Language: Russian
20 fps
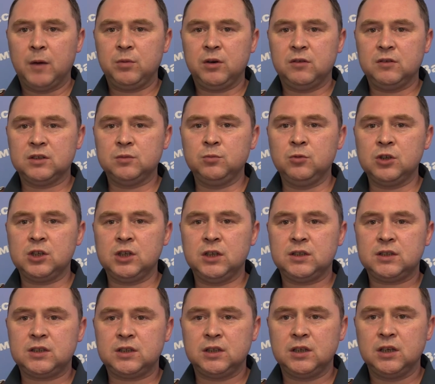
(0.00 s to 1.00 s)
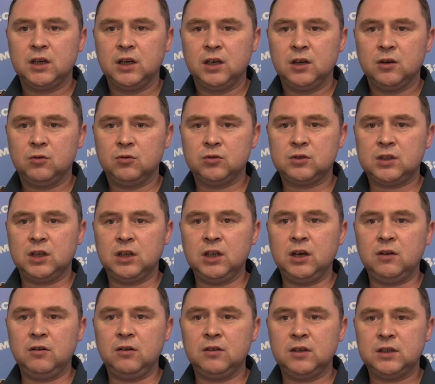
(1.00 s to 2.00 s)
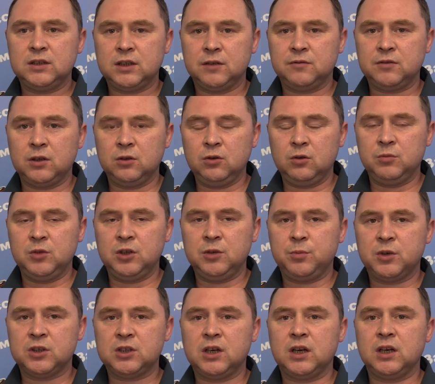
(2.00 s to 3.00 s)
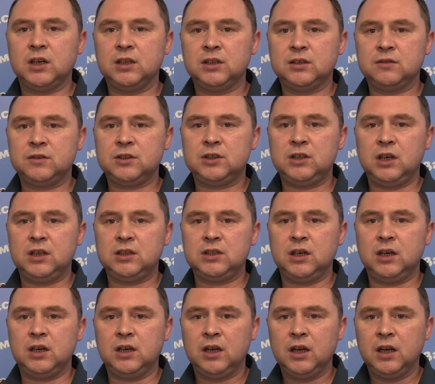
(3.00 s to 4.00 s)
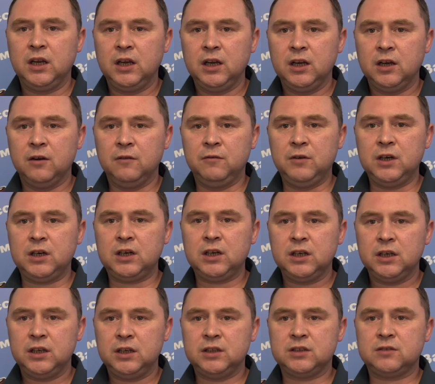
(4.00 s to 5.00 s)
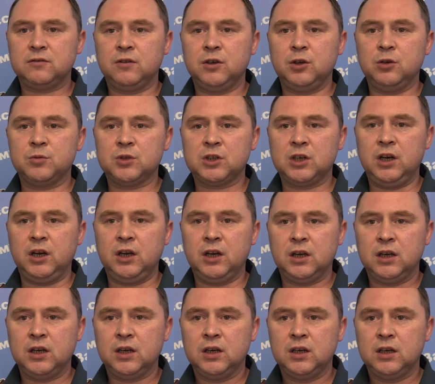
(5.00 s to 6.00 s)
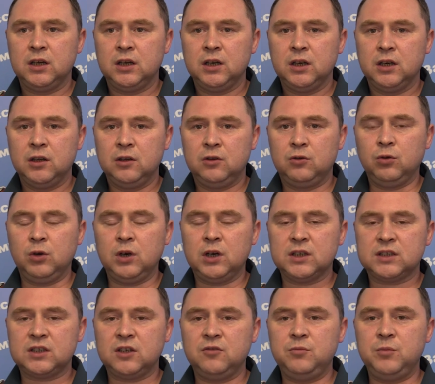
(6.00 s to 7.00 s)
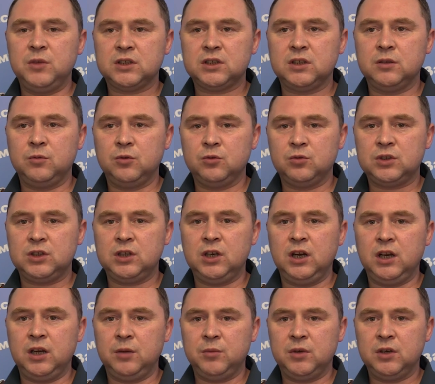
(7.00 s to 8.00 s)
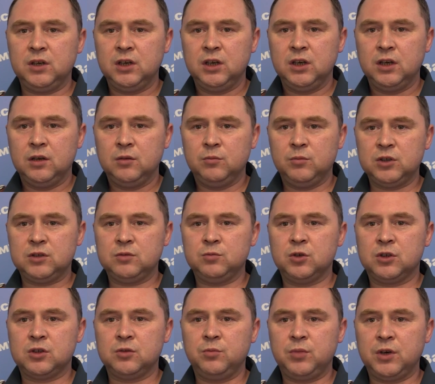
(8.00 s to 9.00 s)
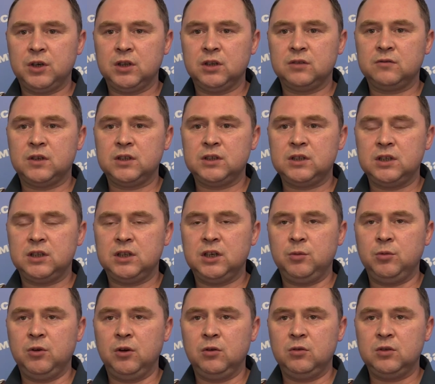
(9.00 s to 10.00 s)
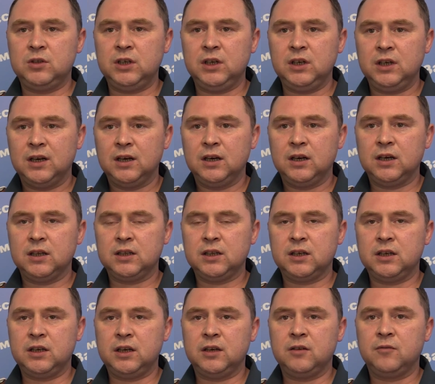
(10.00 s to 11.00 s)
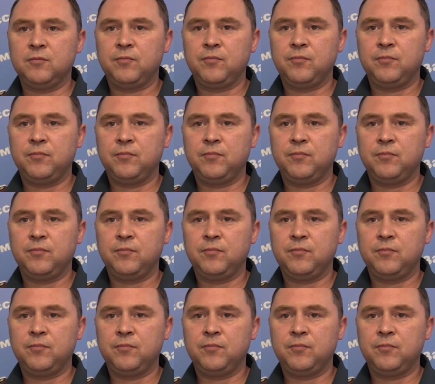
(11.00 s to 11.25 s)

По возможности устанавливайте автономные пожарные извещатели в их и своем жилье. Только совместными усилиями мы сможем предотвратить гибель людей от огня.